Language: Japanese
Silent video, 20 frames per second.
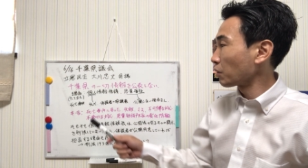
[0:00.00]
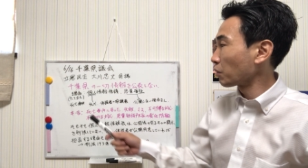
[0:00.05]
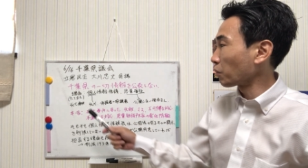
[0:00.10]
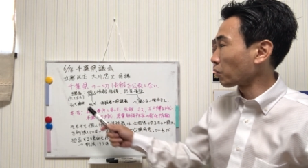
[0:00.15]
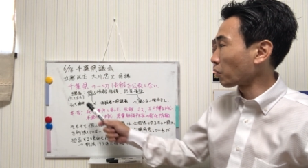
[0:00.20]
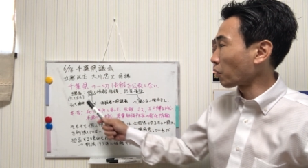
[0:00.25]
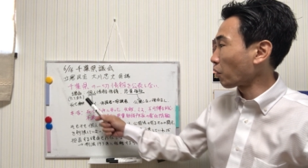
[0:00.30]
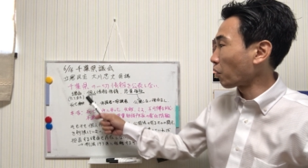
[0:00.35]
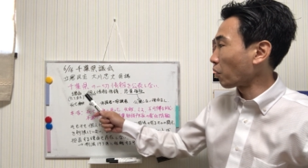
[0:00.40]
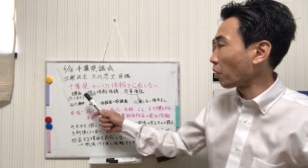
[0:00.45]

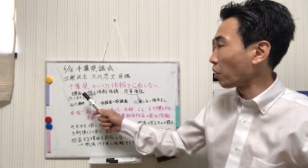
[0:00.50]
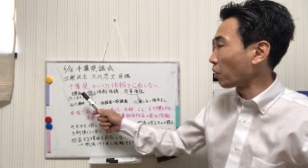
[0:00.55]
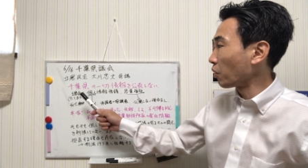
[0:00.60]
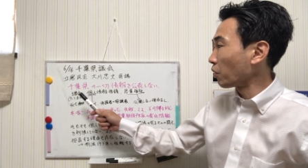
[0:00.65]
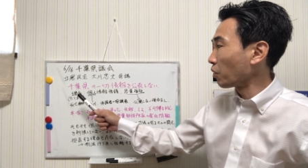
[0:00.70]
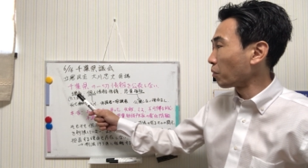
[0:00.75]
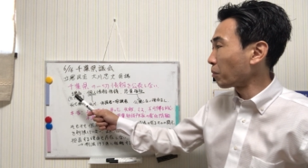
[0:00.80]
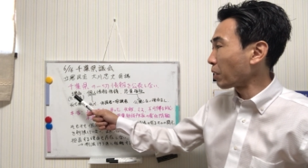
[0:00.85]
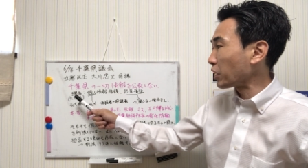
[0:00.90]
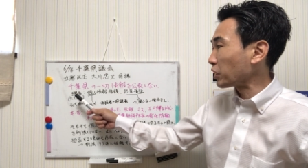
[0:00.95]
この、
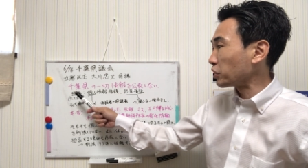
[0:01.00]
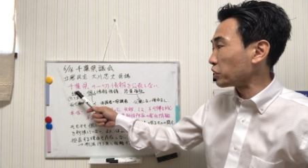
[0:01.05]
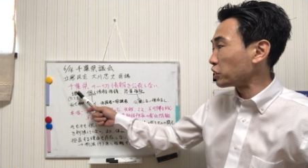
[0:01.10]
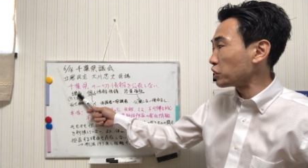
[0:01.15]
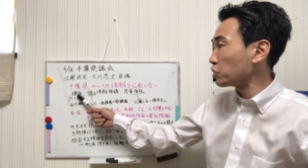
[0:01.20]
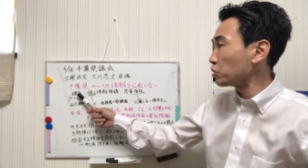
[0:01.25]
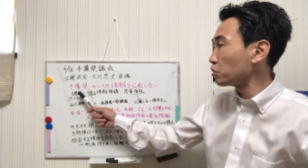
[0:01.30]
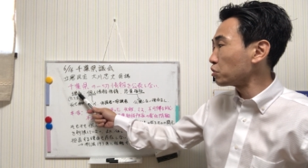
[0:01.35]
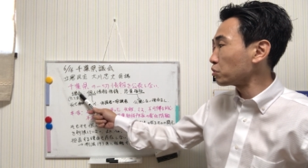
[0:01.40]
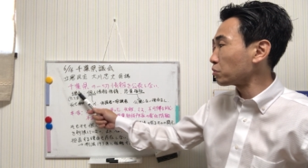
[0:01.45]
まあ、
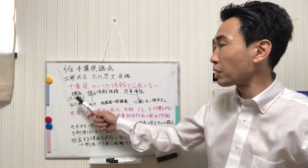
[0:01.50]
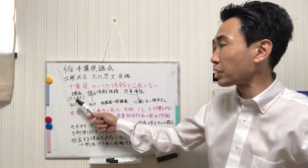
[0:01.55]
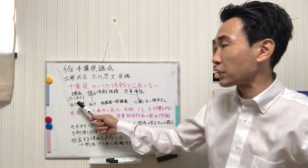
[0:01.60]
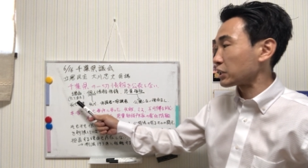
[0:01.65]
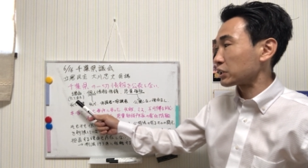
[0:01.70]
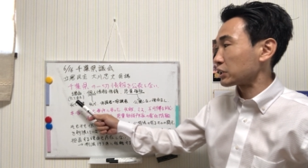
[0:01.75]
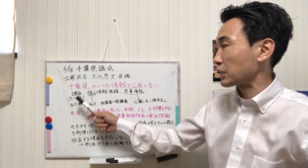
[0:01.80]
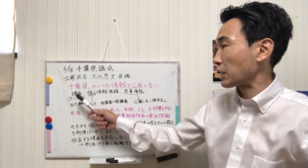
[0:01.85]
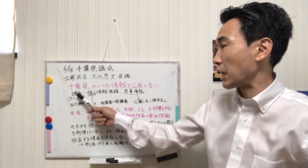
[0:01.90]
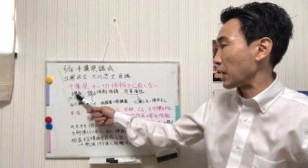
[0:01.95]
理由は
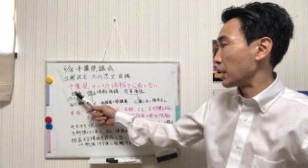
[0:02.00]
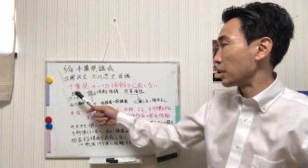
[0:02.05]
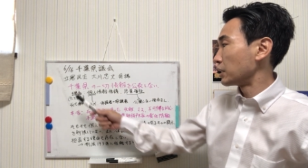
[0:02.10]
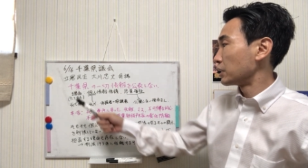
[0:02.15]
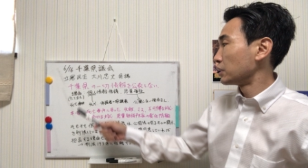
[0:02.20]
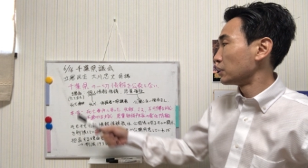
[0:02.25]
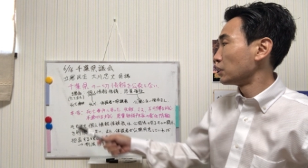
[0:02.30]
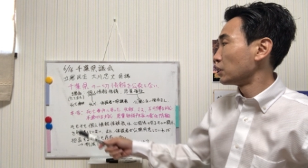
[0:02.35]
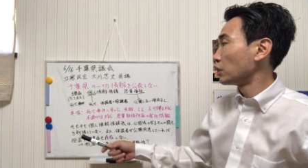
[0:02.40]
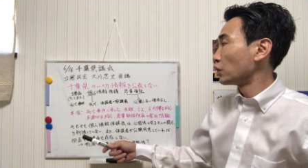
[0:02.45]
ですね
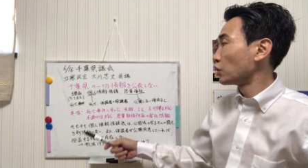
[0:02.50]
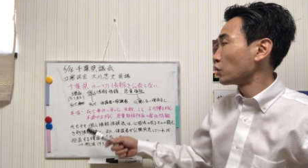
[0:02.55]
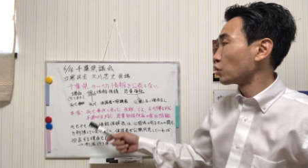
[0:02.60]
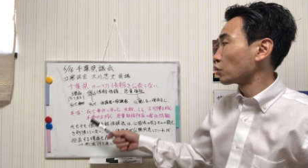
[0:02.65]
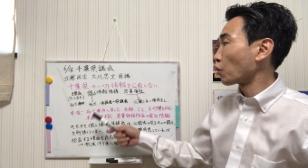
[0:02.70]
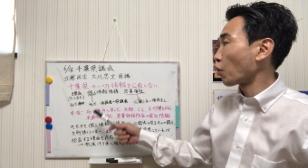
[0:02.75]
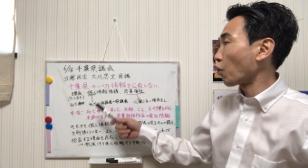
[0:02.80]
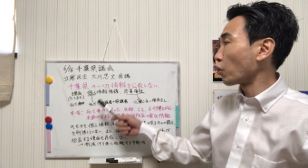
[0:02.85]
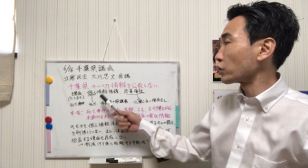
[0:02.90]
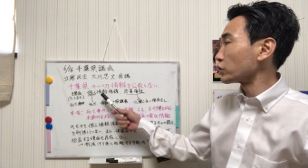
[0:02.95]

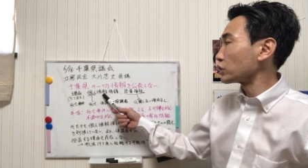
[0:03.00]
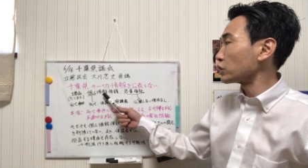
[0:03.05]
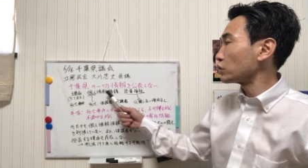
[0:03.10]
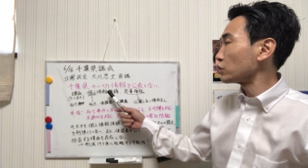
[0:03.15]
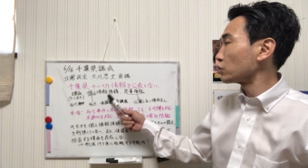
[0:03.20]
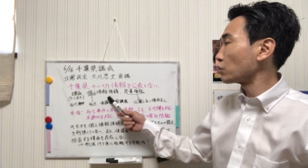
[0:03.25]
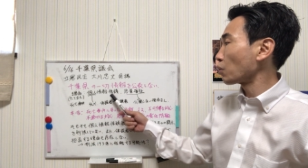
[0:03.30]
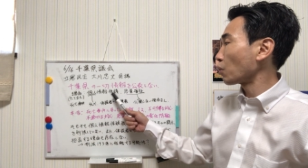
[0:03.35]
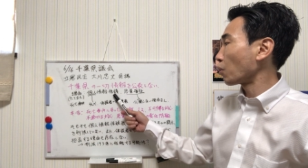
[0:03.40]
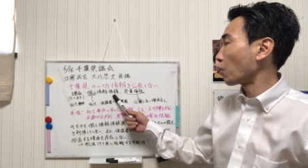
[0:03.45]
個
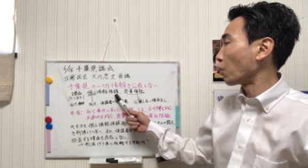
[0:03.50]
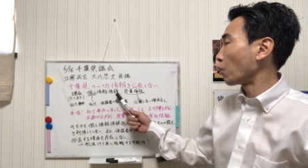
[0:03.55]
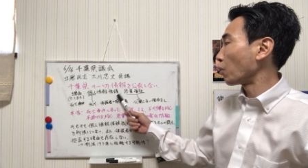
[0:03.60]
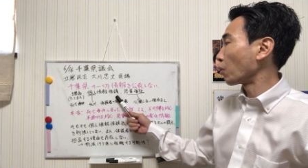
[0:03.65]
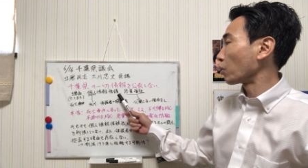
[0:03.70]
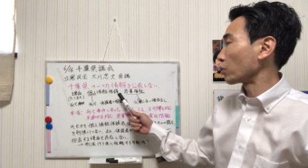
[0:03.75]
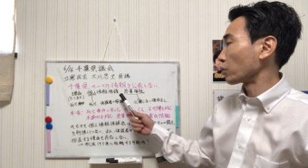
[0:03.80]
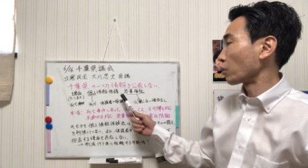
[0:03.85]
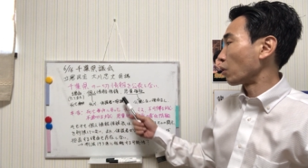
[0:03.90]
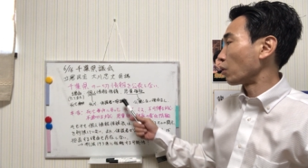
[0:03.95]
人情報保
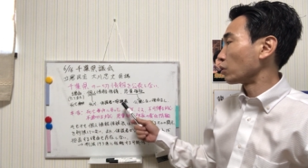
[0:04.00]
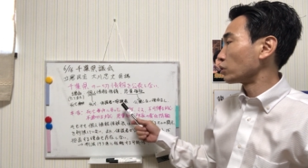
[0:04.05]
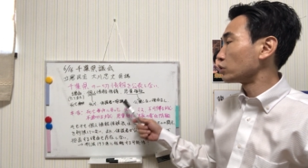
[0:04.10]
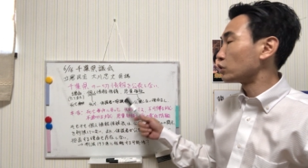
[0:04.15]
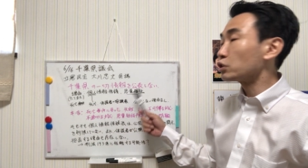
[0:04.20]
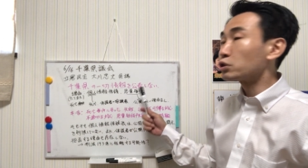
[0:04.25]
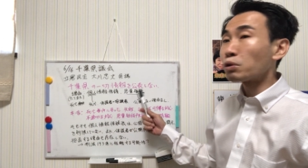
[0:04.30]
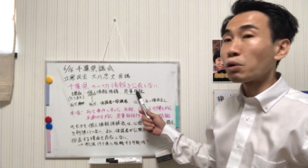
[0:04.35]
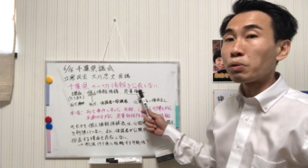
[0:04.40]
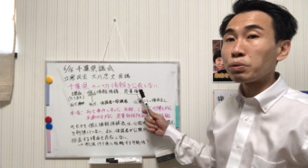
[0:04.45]
護と
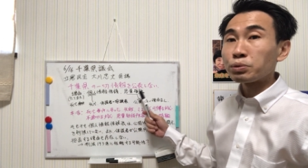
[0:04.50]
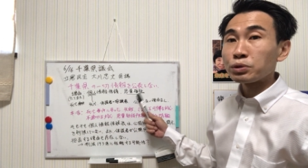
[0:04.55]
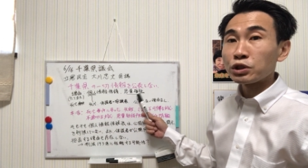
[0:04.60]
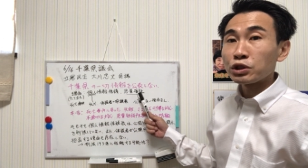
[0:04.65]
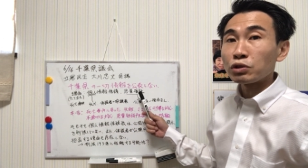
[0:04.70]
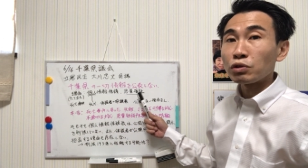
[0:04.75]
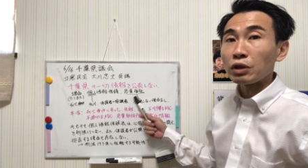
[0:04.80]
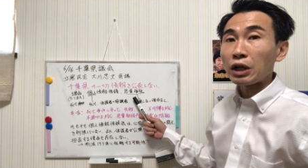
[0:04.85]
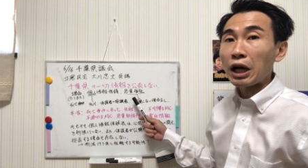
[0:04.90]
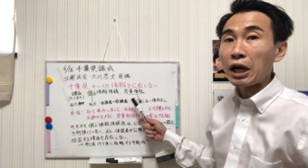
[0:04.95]
児童福
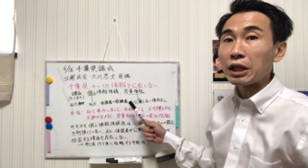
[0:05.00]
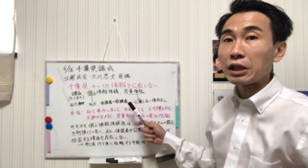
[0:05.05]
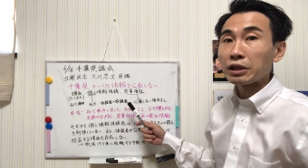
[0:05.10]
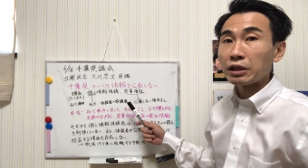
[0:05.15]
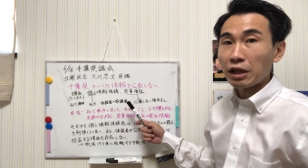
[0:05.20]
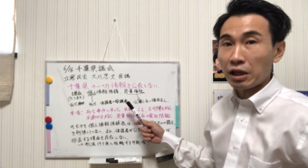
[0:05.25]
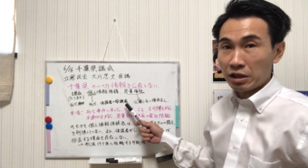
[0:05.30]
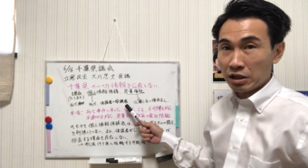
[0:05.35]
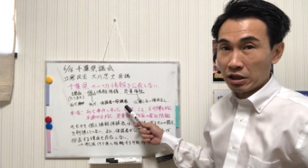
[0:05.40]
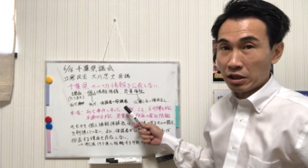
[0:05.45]
祉の観
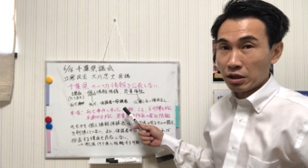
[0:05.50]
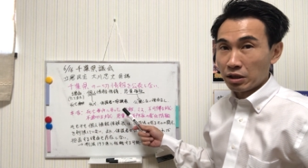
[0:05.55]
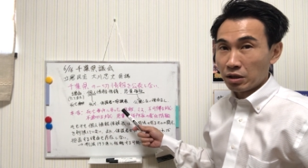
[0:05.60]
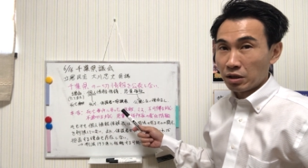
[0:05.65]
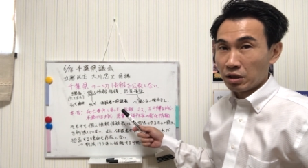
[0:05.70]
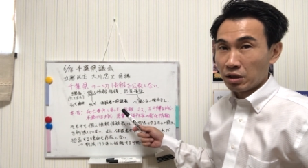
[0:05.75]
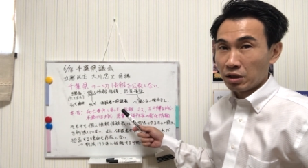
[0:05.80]
点に